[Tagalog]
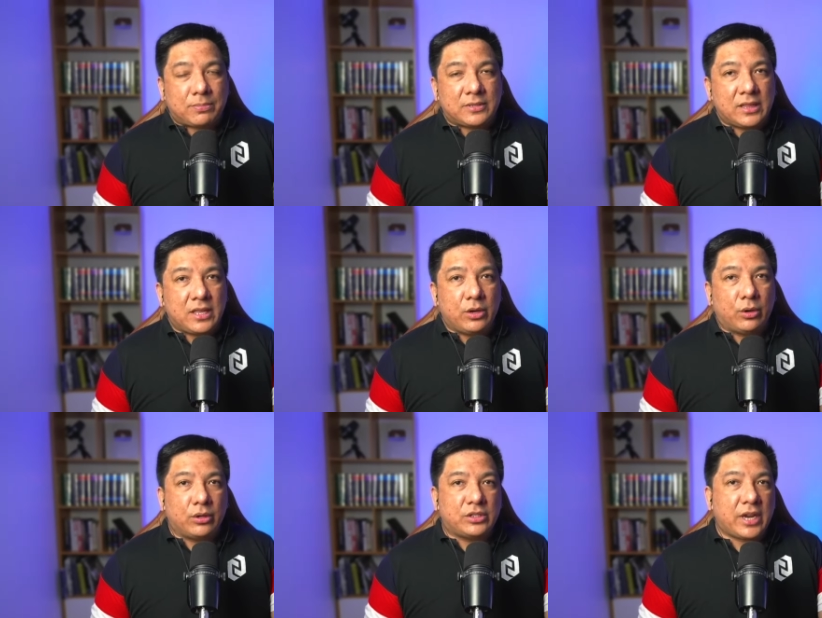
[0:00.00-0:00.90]
sa
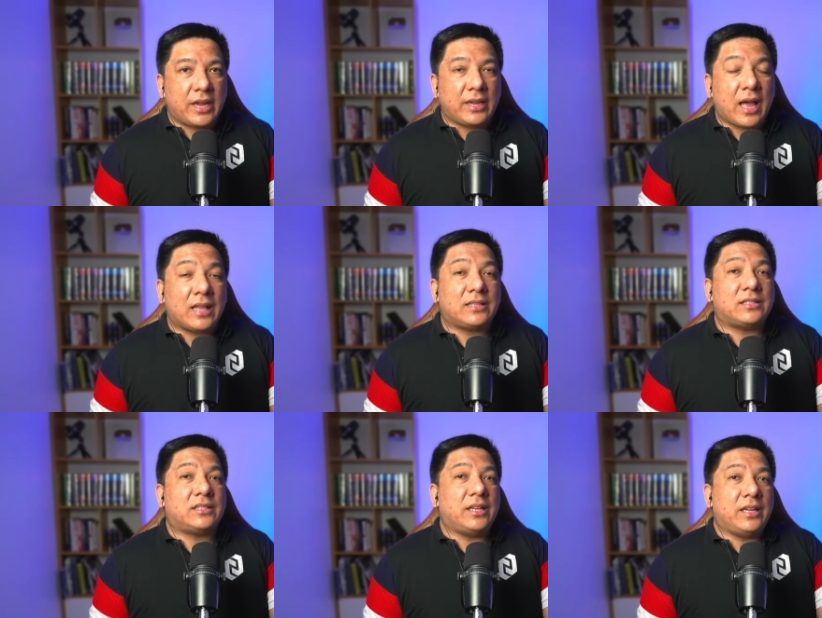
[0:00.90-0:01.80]
DOJ at
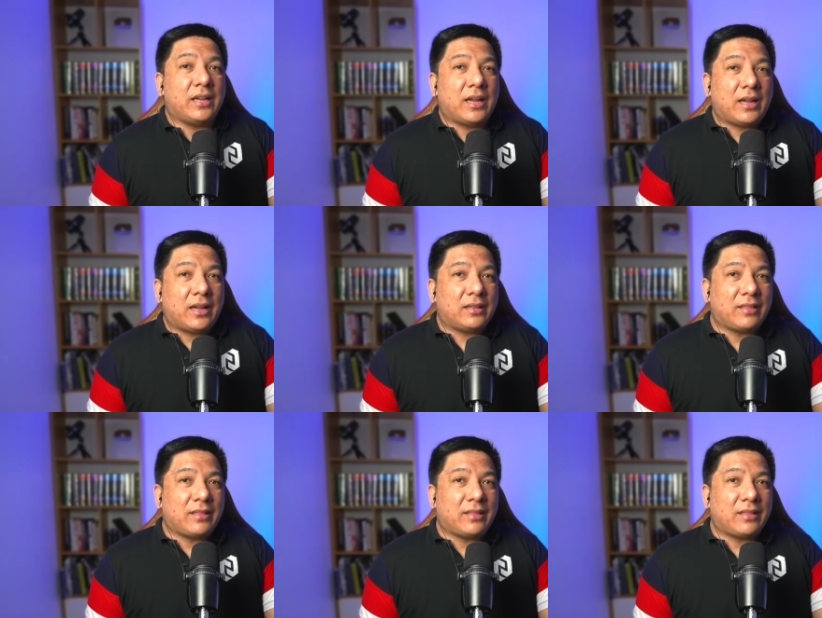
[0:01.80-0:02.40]
si uh,